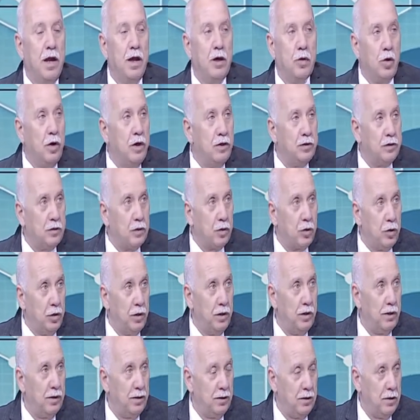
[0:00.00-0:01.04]

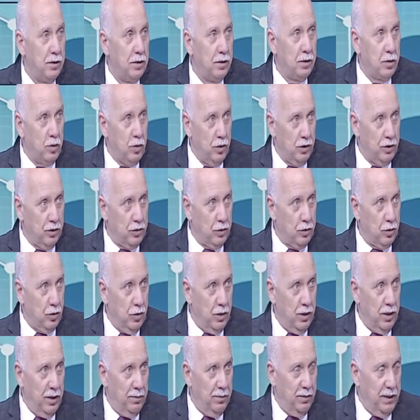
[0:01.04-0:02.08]
الكوليسترول
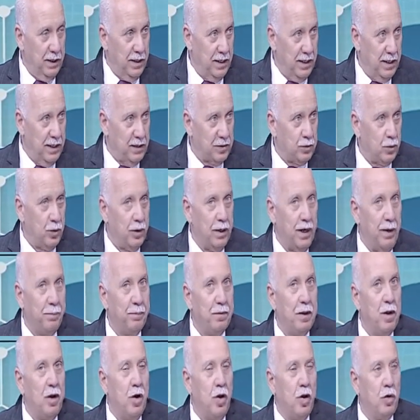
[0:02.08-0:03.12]
الكوليسترول اللي بيجي للناس كلها
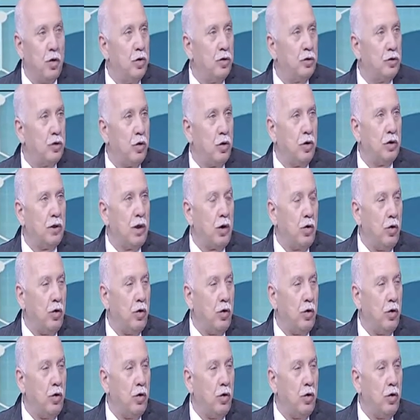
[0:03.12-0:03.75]
والكوليسترول